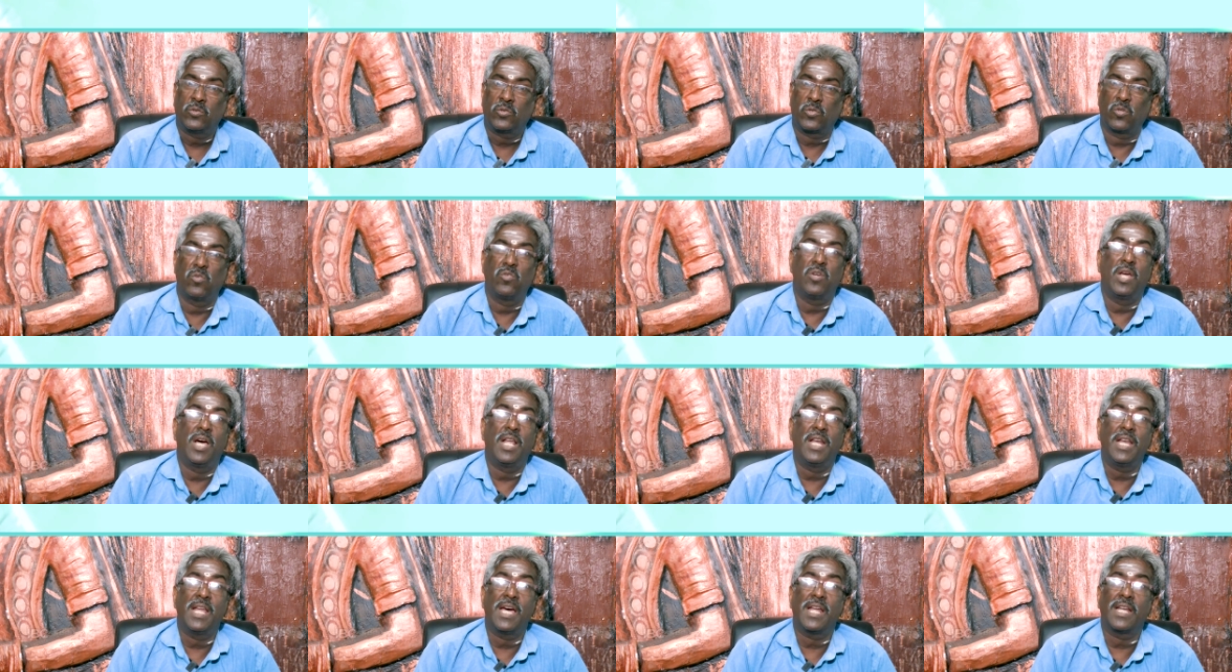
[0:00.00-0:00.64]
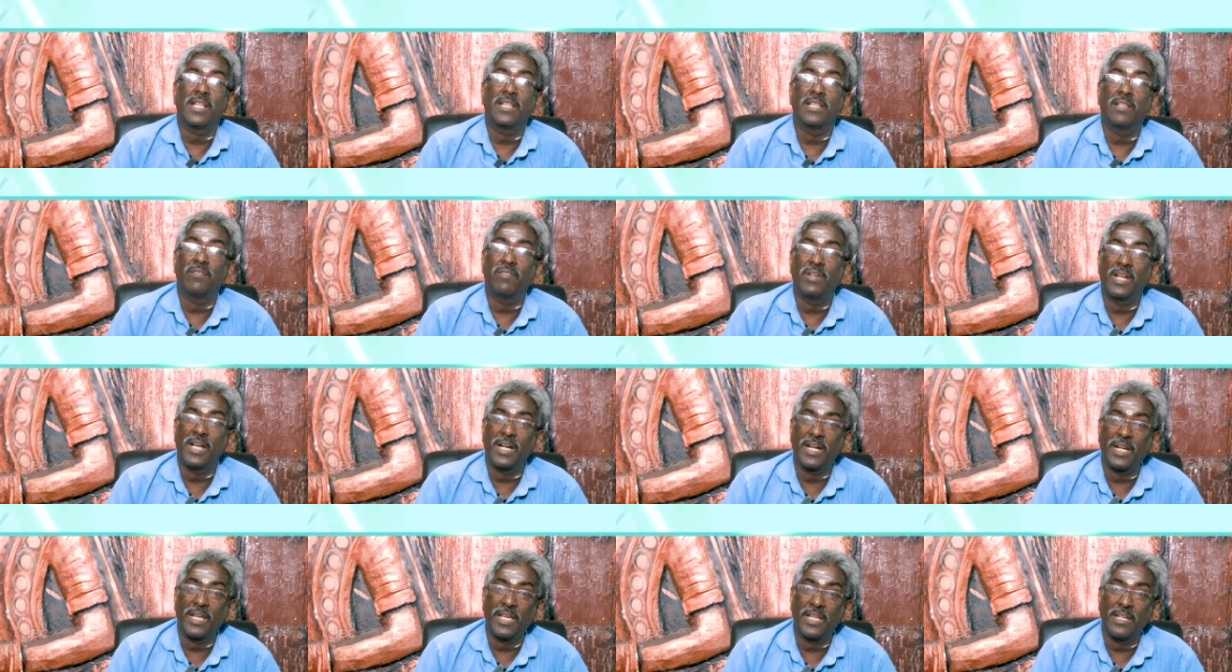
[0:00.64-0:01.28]
சொன்னால் நான் அந்த
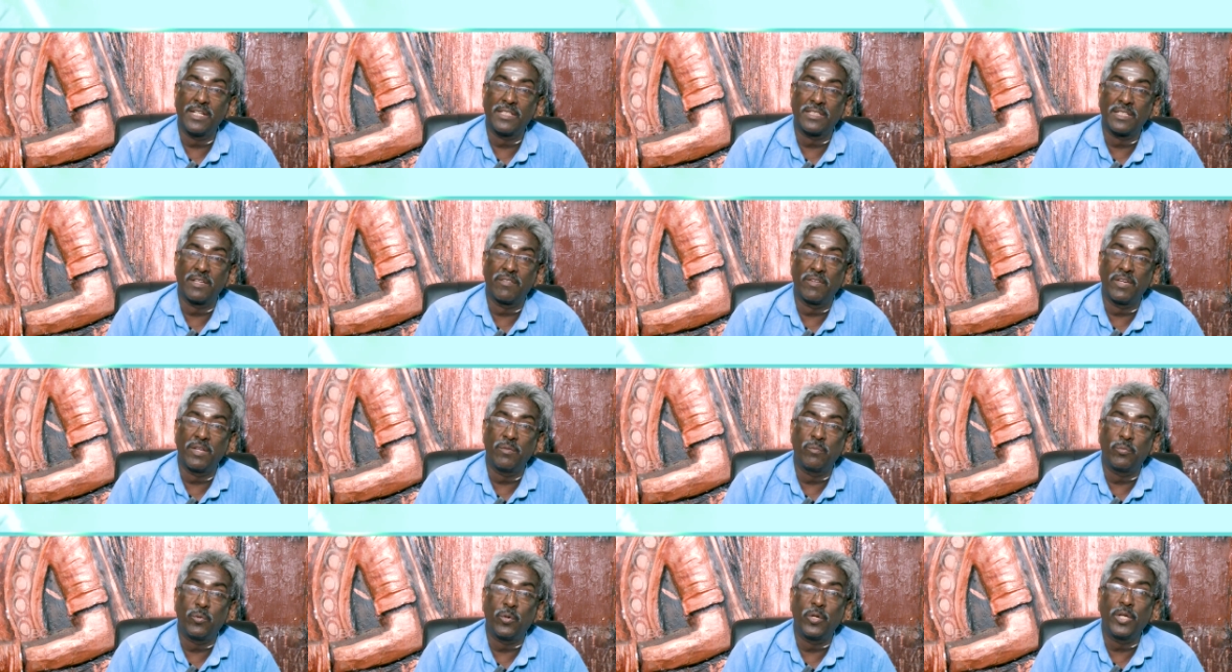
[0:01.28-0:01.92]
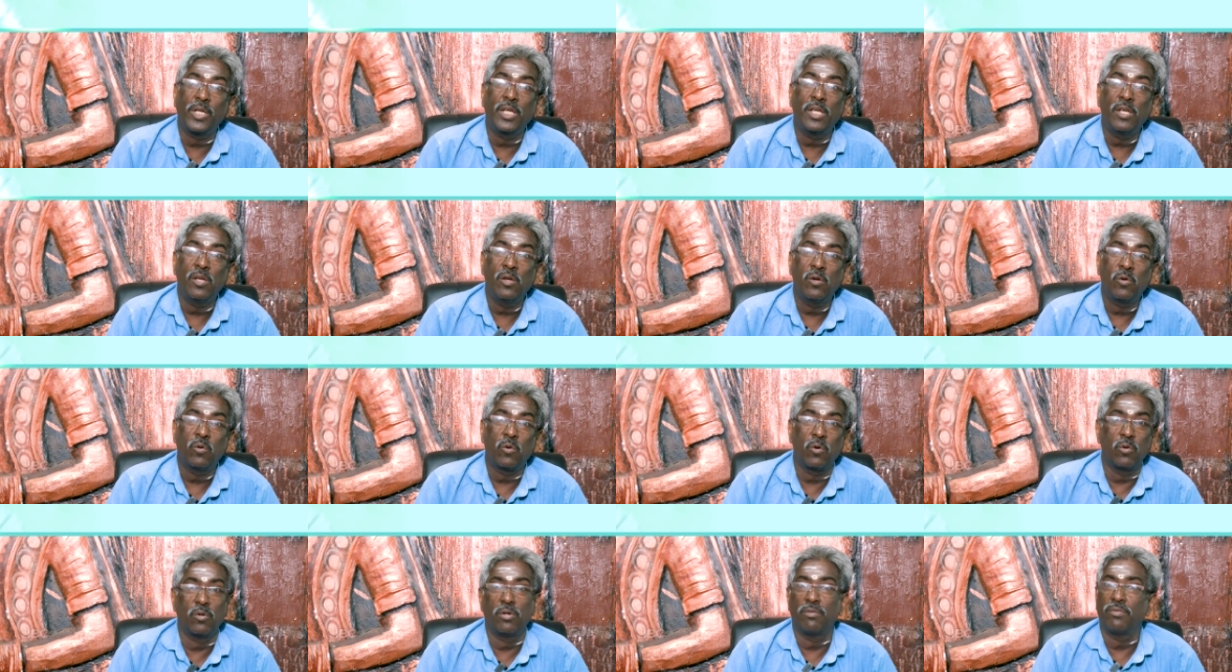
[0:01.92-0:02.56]
விலங்கை என்ன செய்வேன் போய்
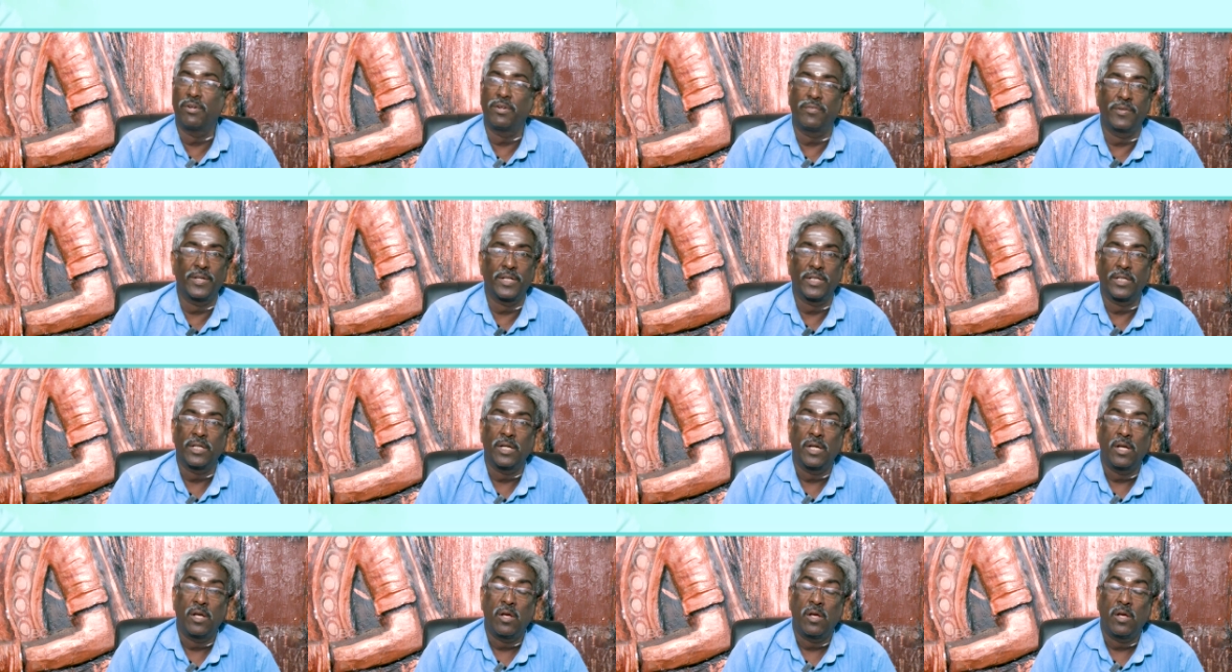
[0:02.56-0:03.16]
கொன்று விடுவேன்